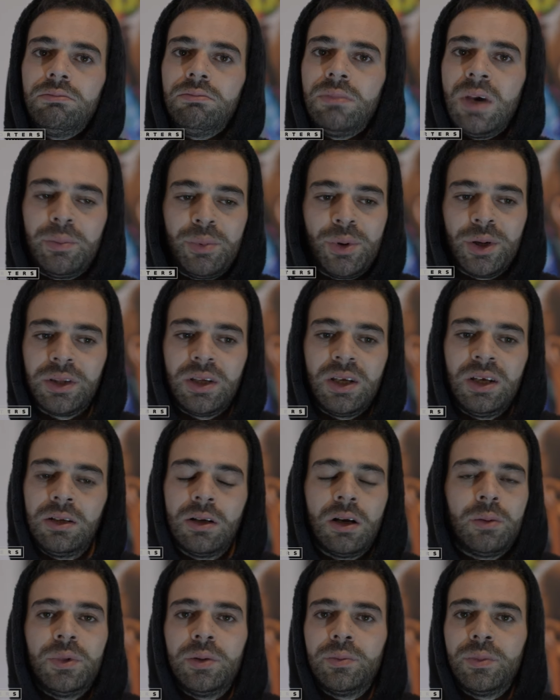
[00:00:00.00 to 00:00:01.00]
m'apportent
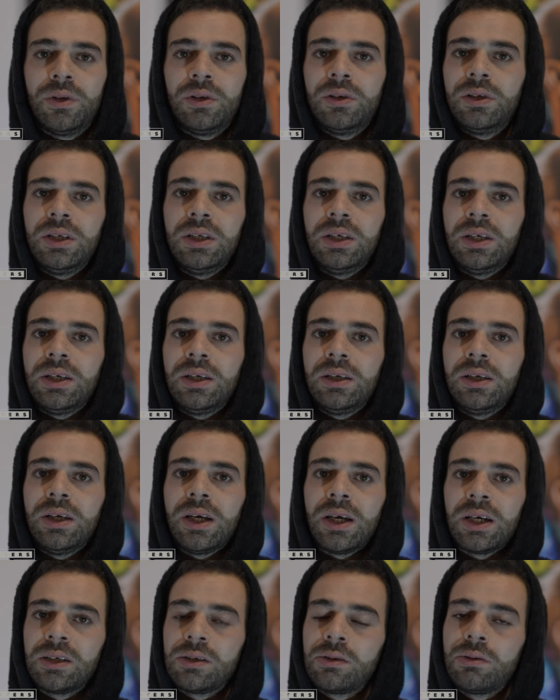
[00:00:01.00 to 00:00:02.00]
énormément et,
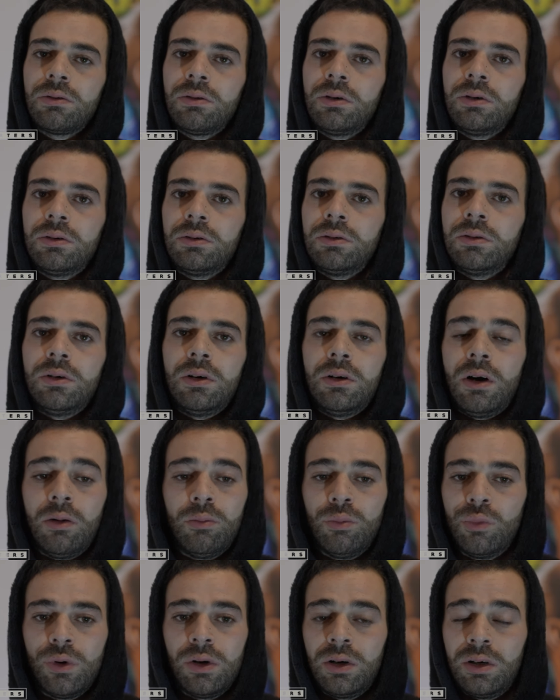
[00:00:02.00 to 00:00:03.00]
resteront en, en
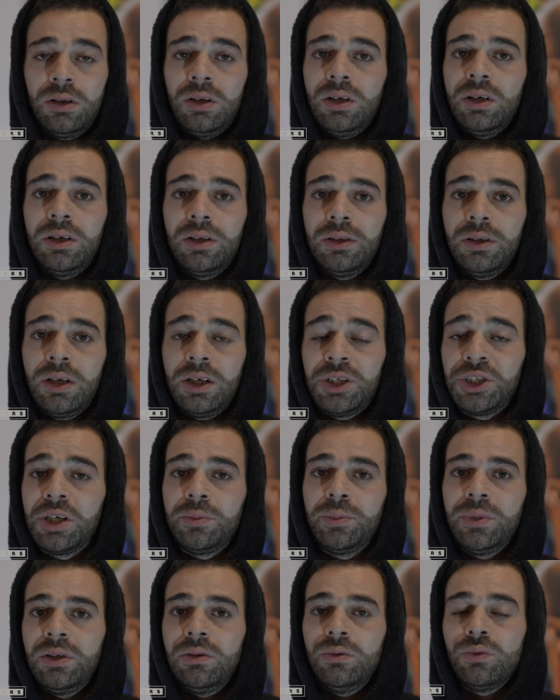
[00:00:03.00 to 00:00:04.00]
moi à
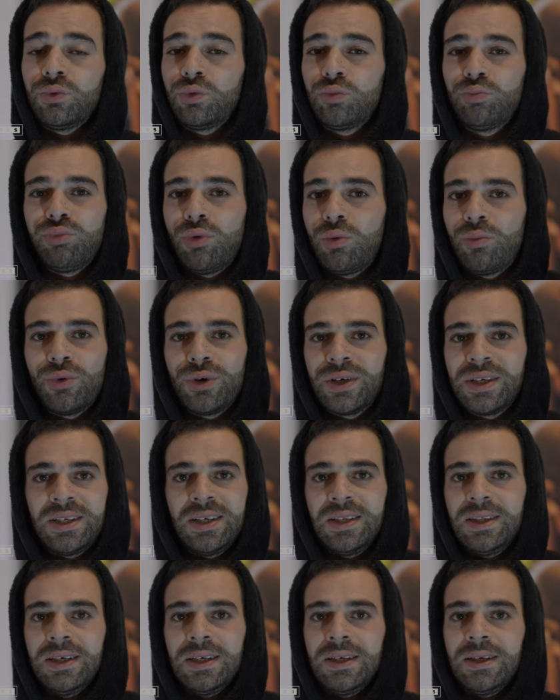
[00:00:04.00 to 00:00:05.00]
jamais. Donc pour moi,
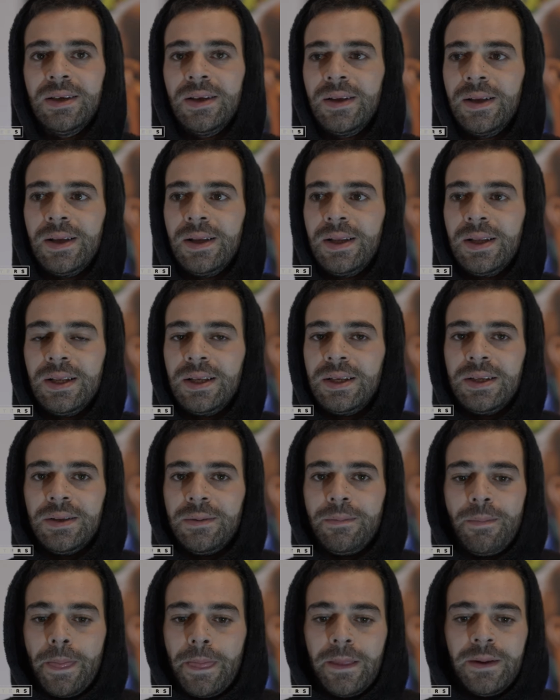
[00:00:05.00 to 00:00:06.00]
c'est des,
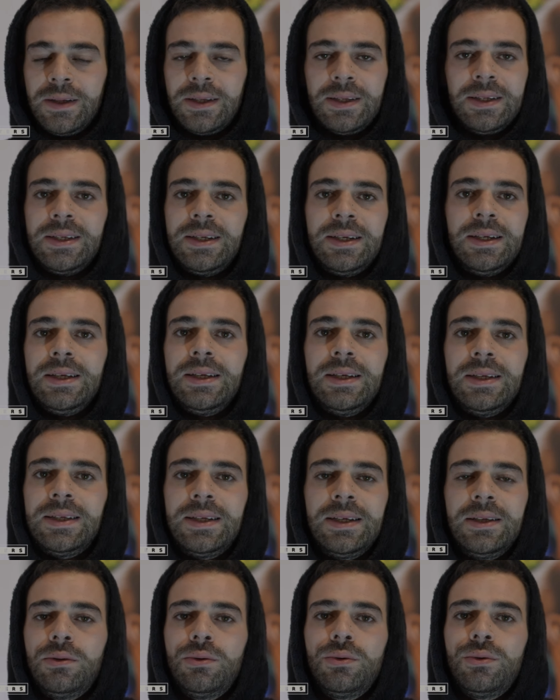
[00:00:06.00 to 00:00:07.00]

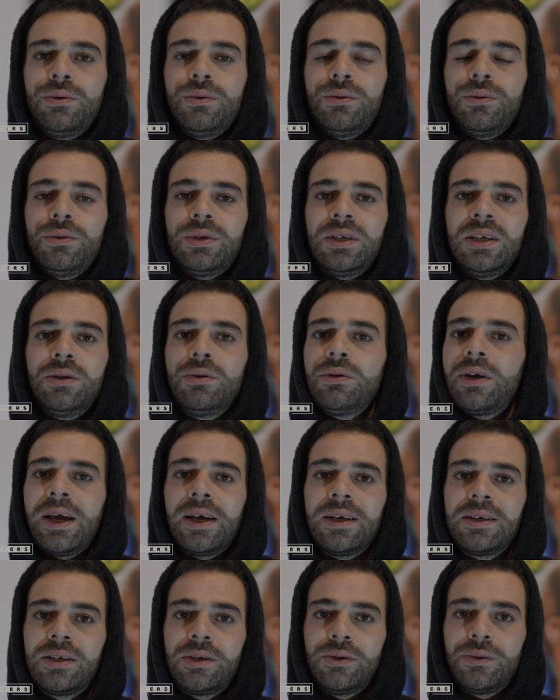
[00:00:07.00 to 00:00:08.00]
ces, deux, ces deux
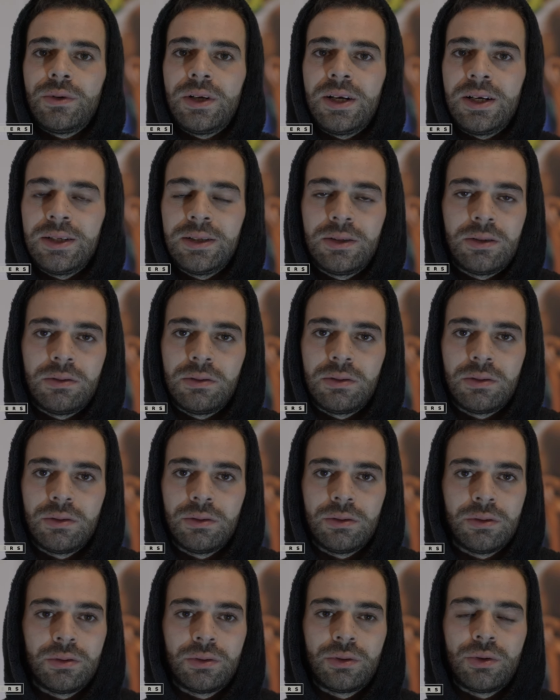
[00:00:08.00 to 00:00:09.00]
créations-là
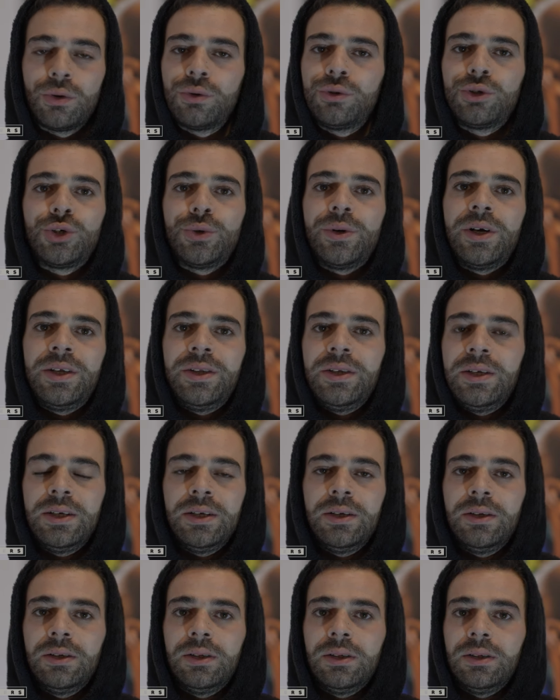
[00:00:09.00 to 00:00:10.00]
se, rejoignent
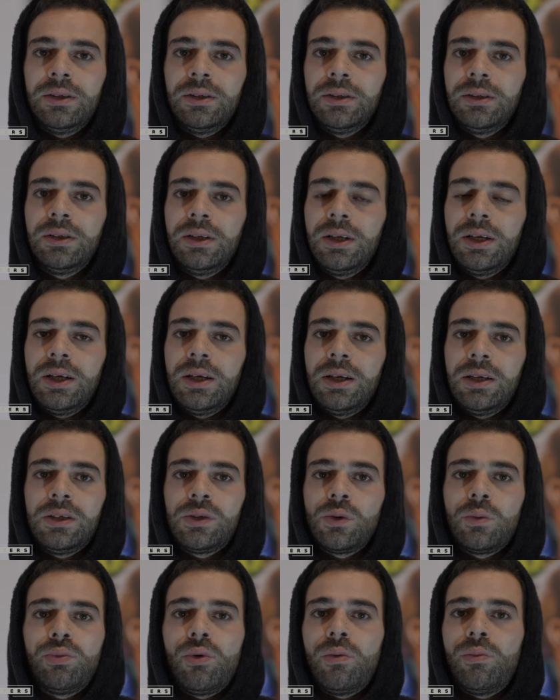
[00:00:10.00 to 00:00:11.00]
et,
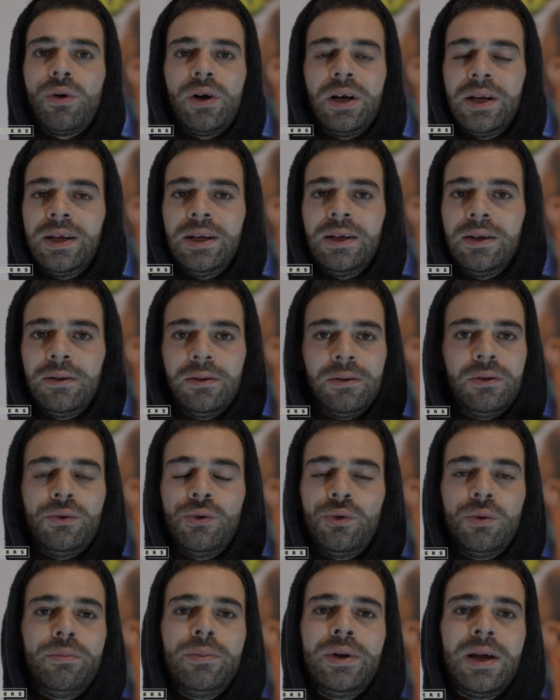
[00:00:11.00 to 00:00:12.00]
sont pour moi
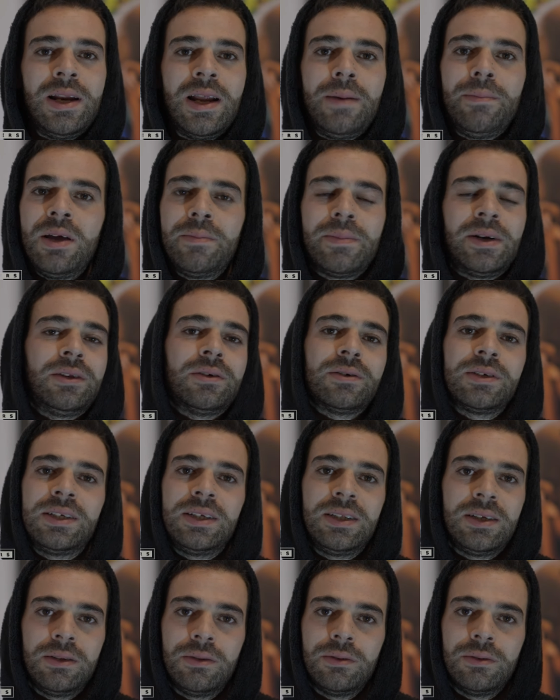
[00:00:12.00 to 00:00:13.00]
la même
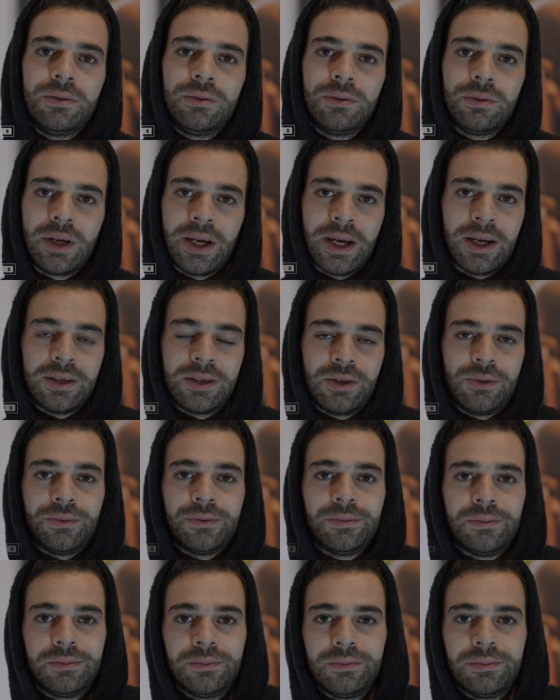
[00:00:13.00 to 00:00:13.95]
intensité de création.